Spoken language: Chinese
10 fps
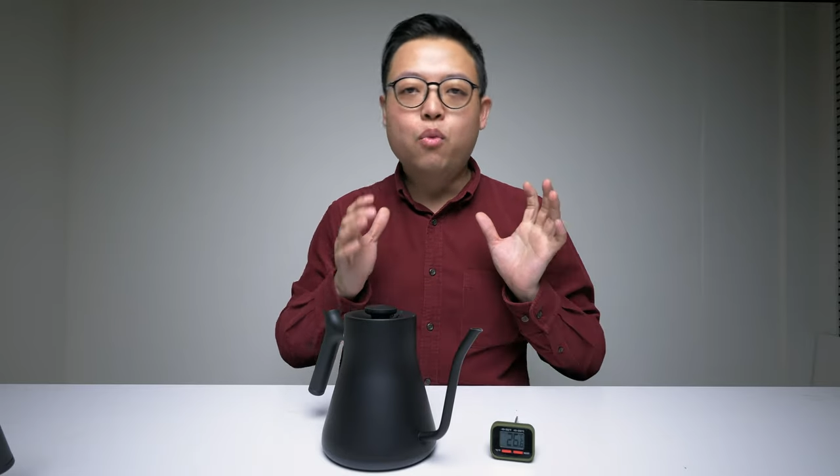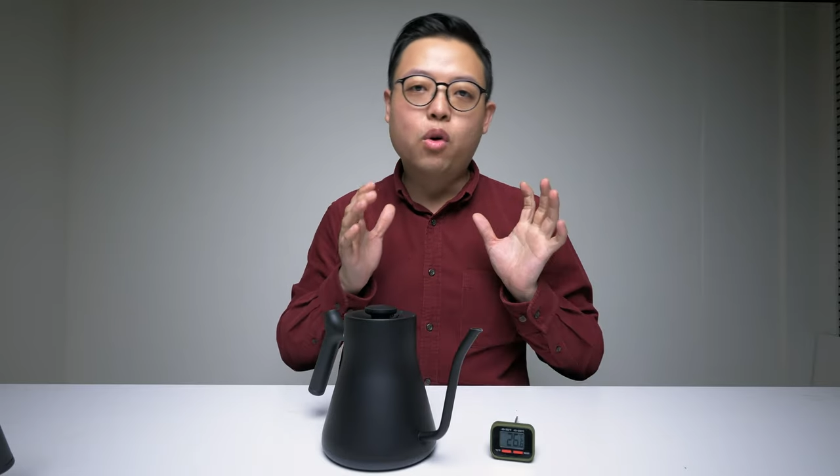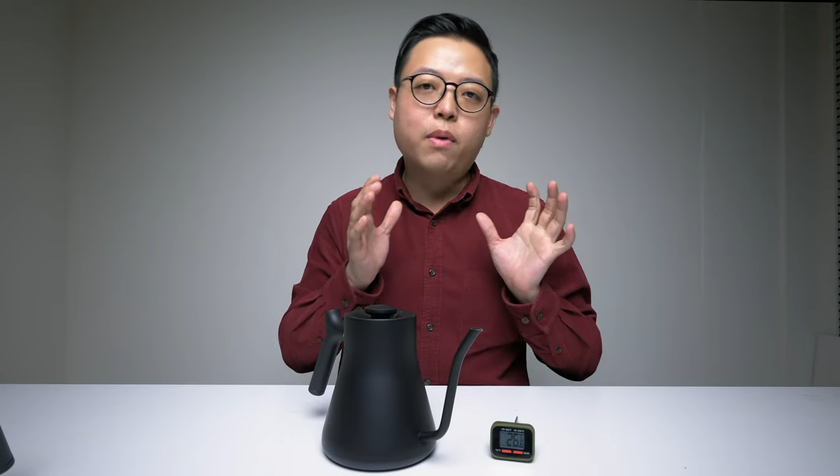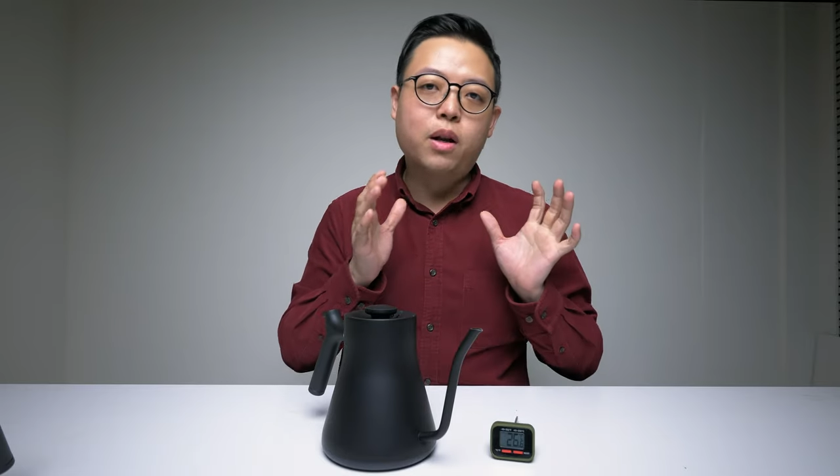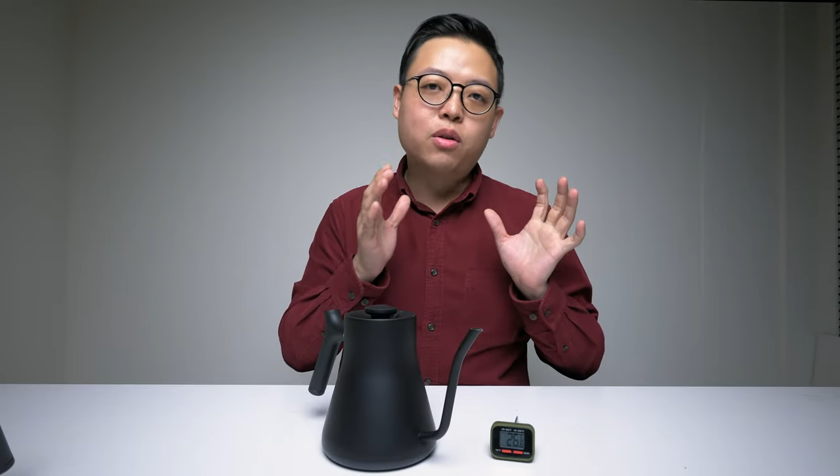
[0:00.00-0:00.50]

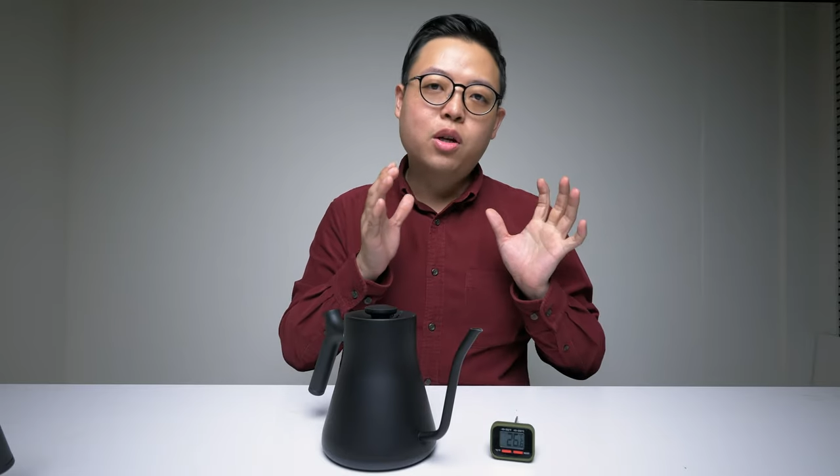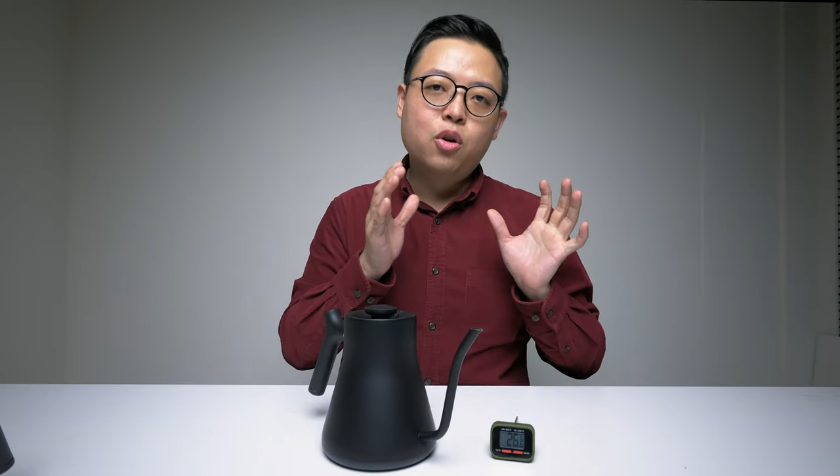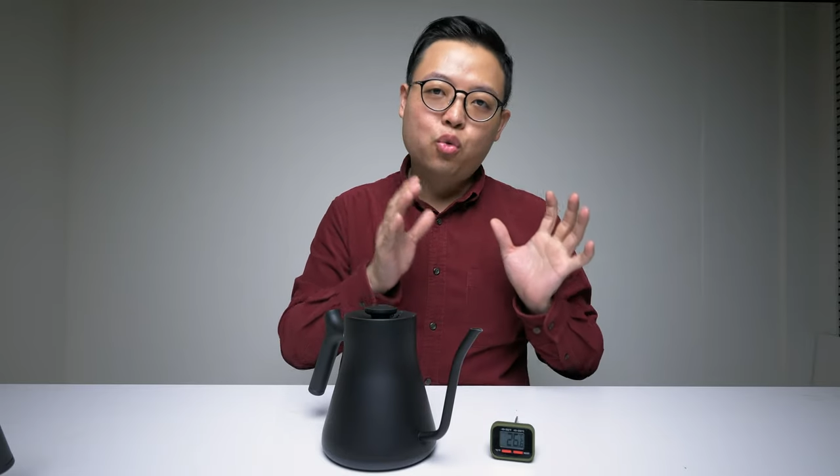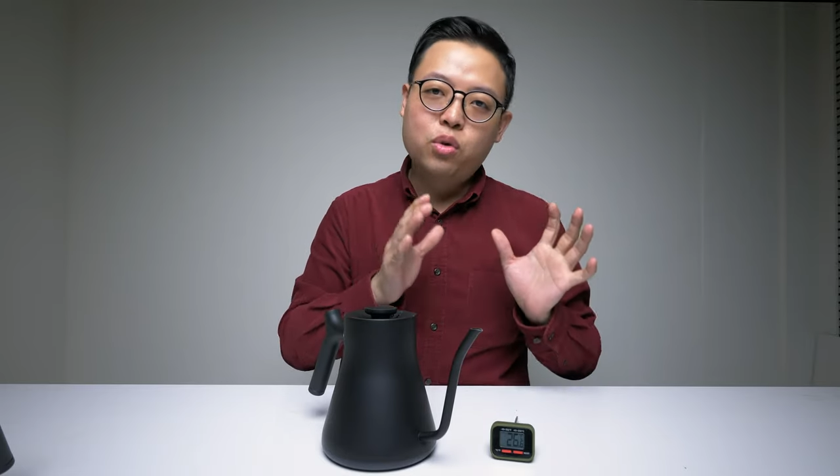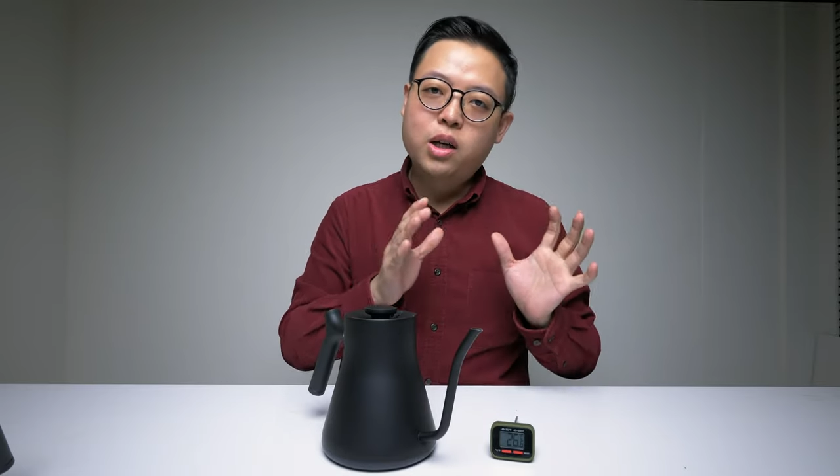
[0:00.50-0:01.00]
我们
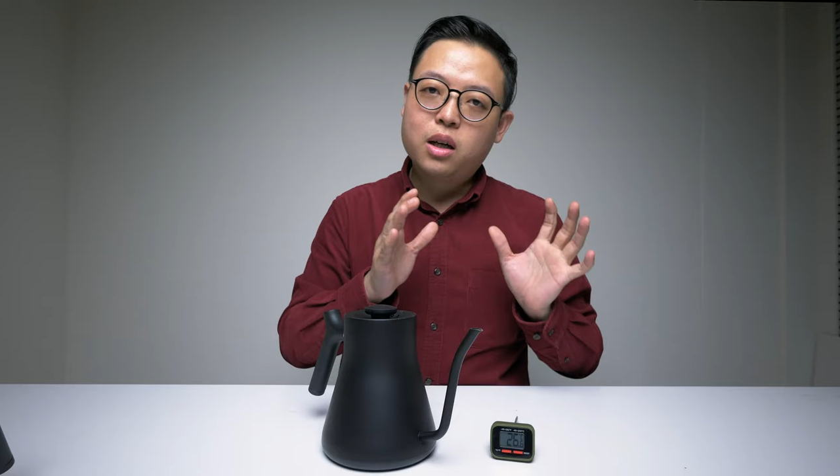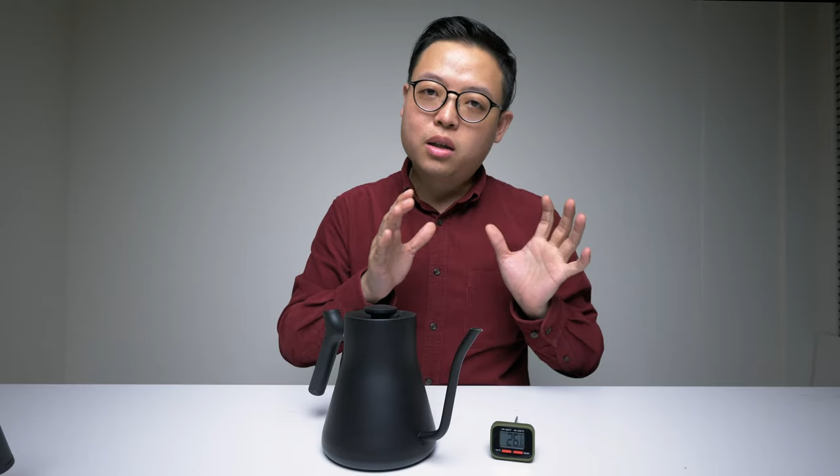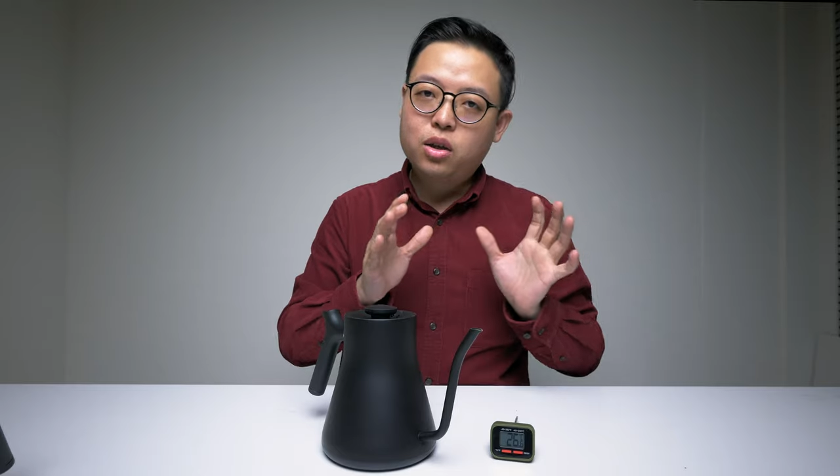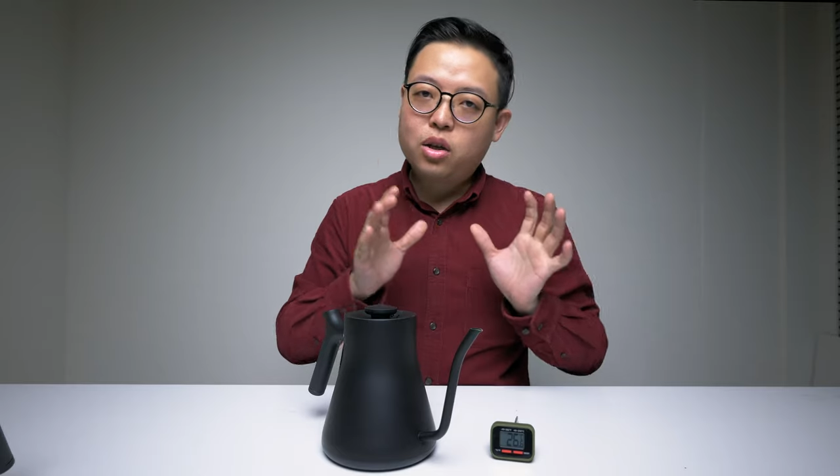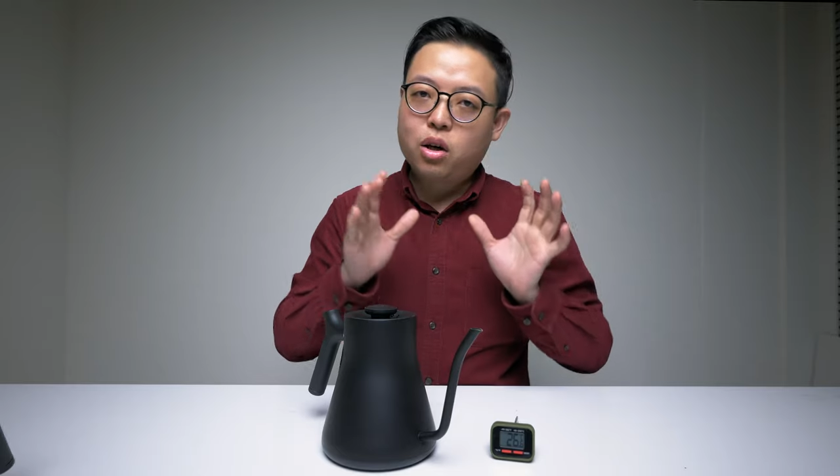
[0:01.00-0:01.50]
如何
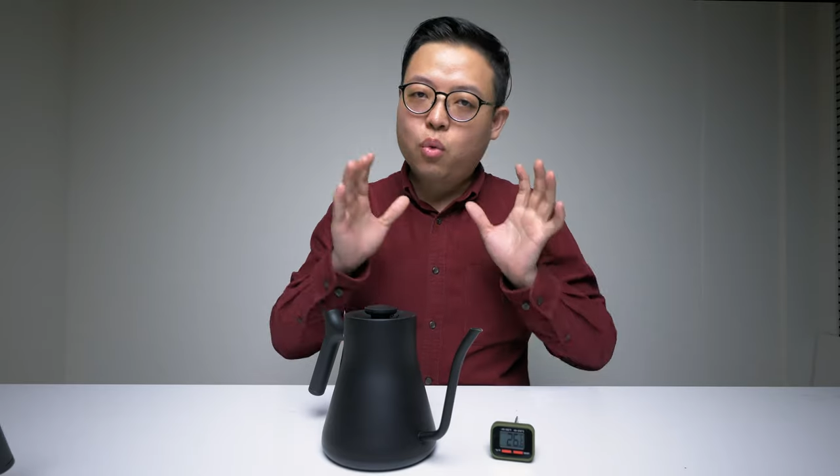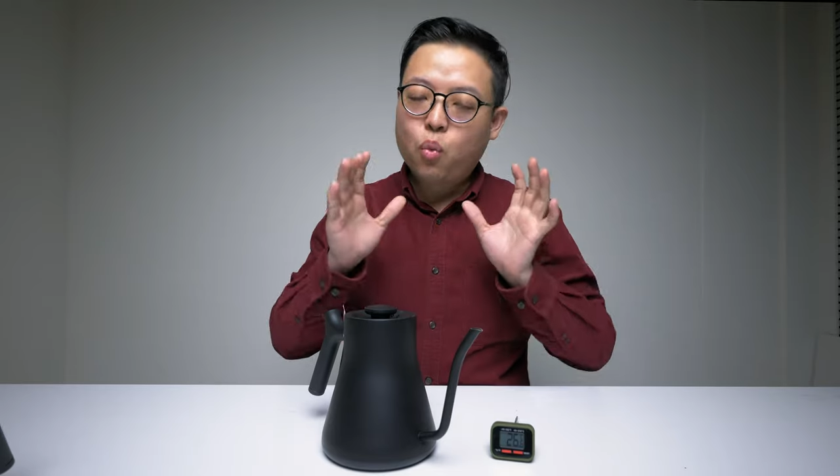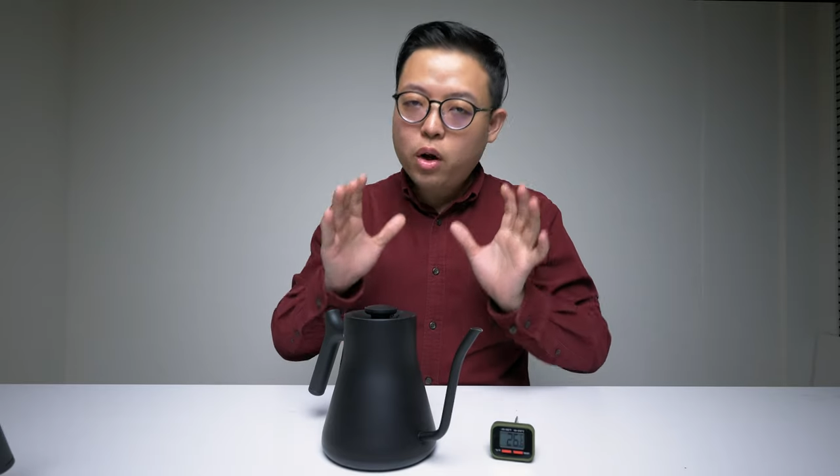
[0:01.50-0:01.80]
利用